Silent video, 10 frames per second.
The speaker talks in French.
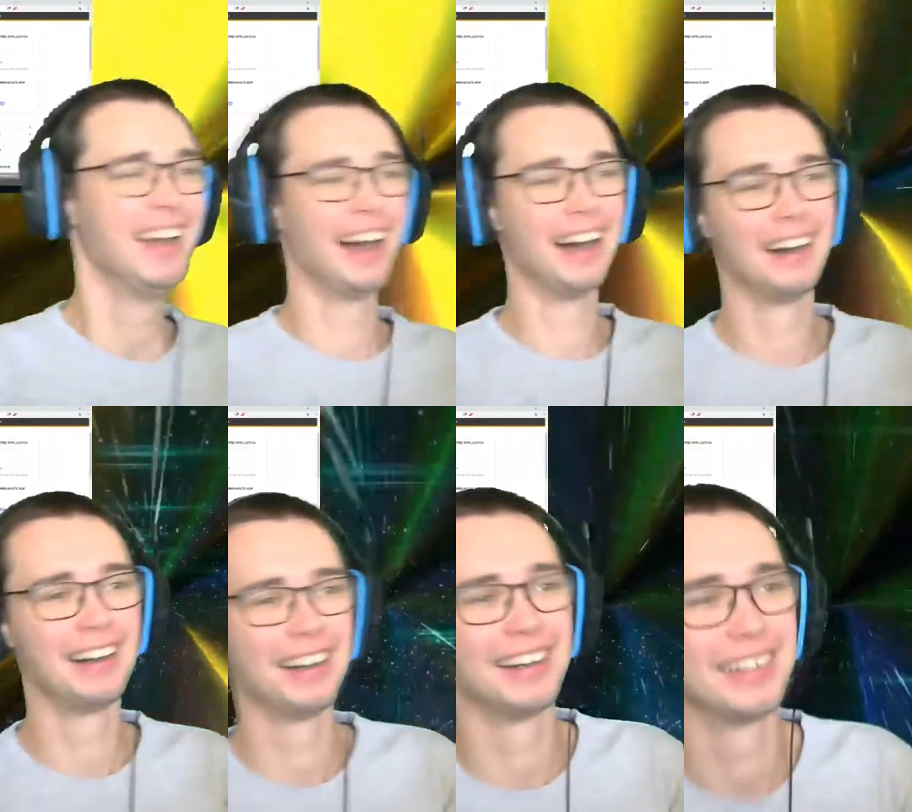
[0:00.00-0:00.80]

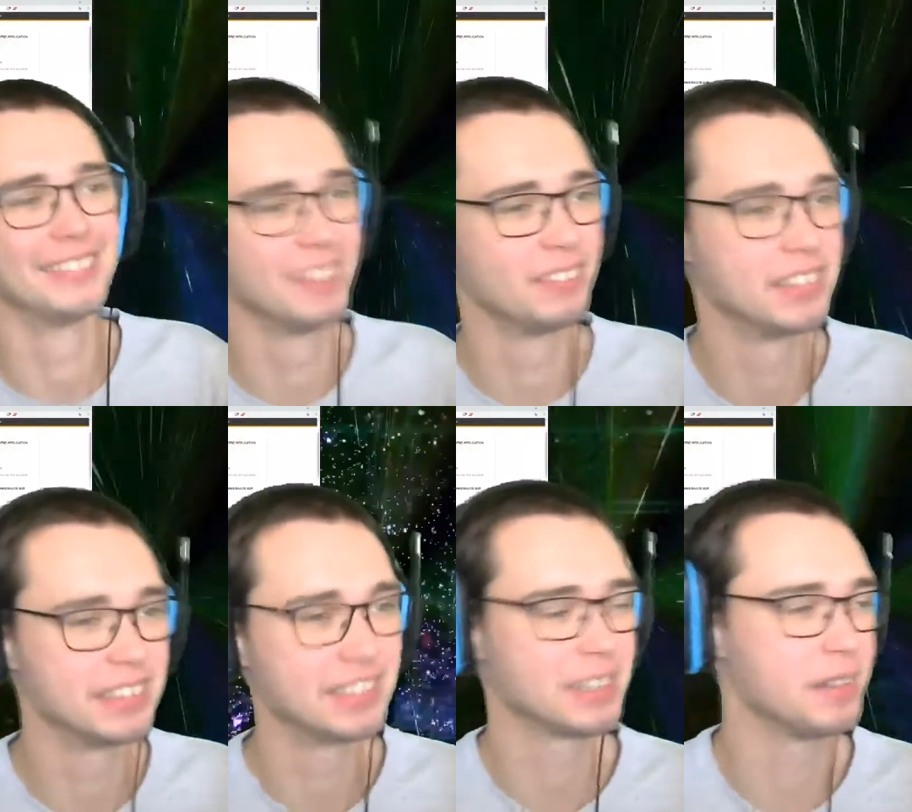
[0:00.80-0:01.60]
ah, non,
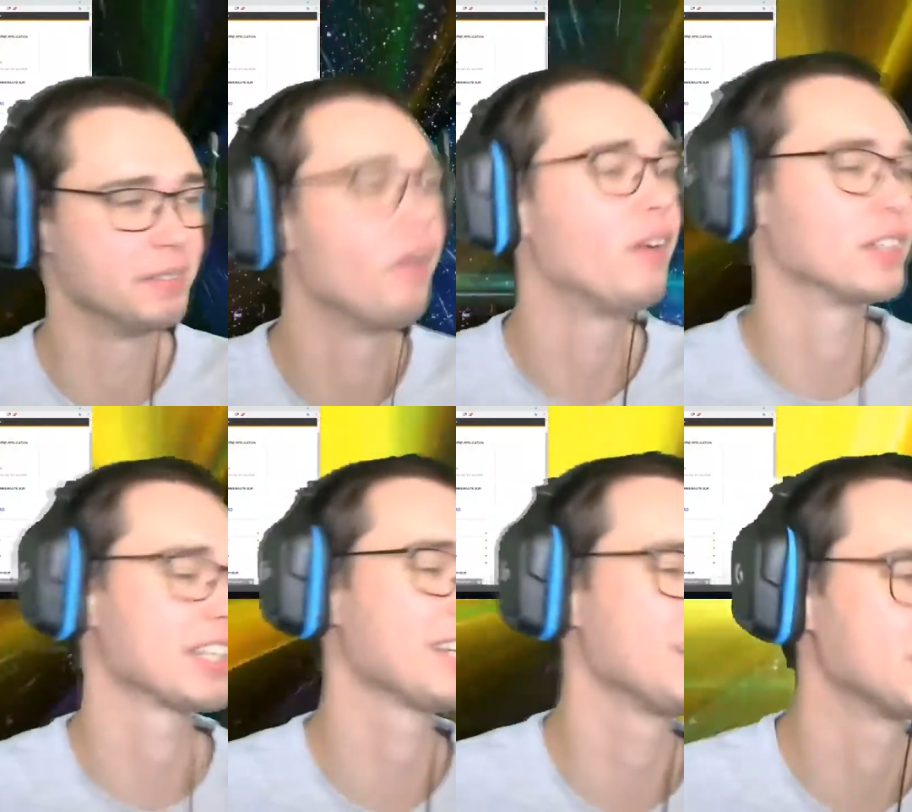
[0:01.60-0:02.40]
mais je, euh,
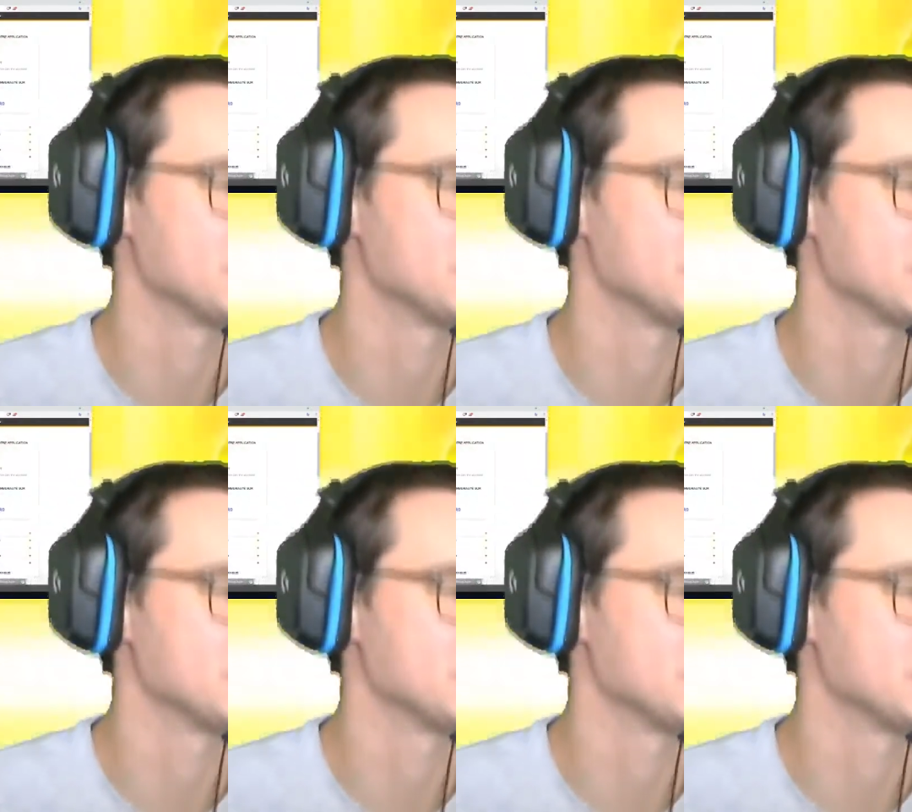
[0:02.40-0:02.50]
je rigole,